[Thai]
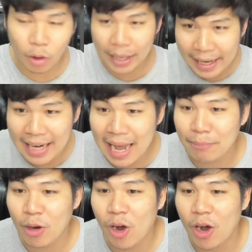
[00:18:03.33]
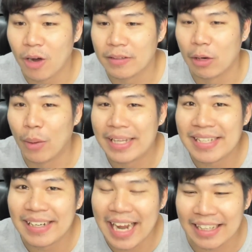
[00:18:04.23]
โอเคนะครับ ก็เดี๋ยวไว้
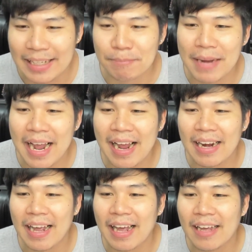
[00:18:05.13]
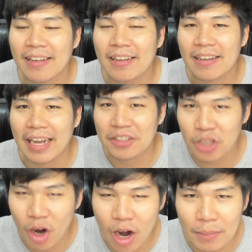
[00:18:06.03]
เจอกันคลิปหน้านะฮะใคร
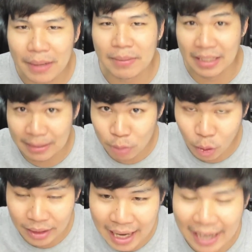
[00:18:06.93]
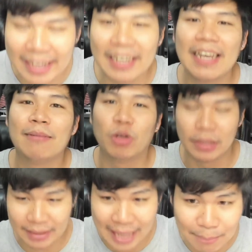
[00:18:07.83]
ชอบนะครับ อย่าลืมกดไลค์นะครับก
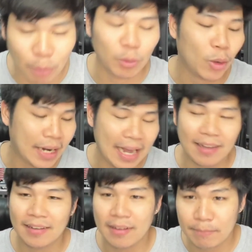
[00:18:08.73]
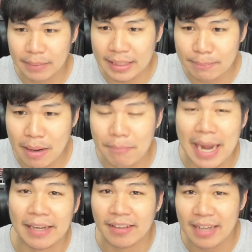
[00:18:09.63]
ดติดตามผมด้วยนะ มีคลิปให
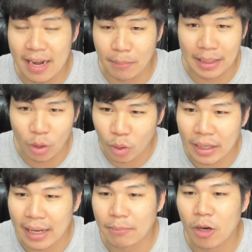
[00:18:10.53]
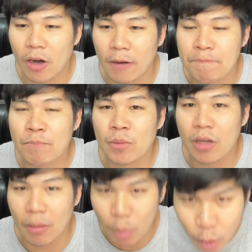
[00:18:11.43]
ม่ๆก็ได้เอามาลงนะครับ ก็
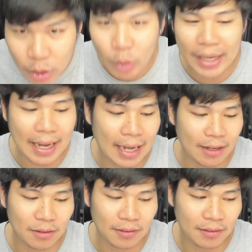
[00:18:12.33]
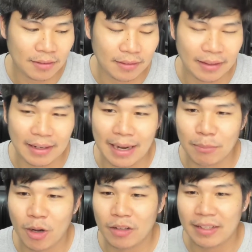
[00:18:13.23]
ขอบคุณด้วยนะนะครั
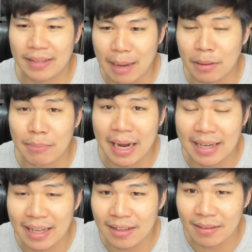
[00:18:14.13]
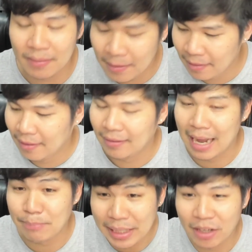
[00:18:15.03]
บ ก็ติดตามกันมาน่าจะห
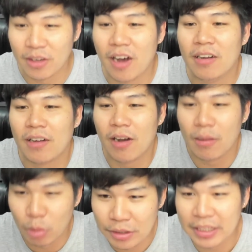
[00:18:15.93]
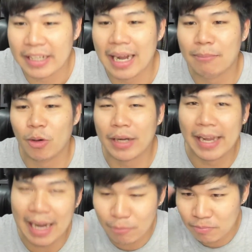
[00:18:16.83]
ลายปีแล้วเนาะก็ขอบคุณจริงครับโอเค
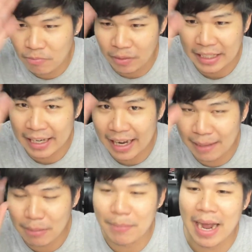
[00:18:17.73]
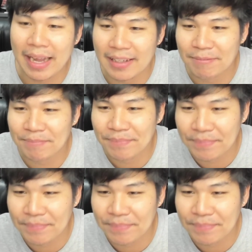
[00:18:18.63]
ครับดีครับ บ๊ายบาย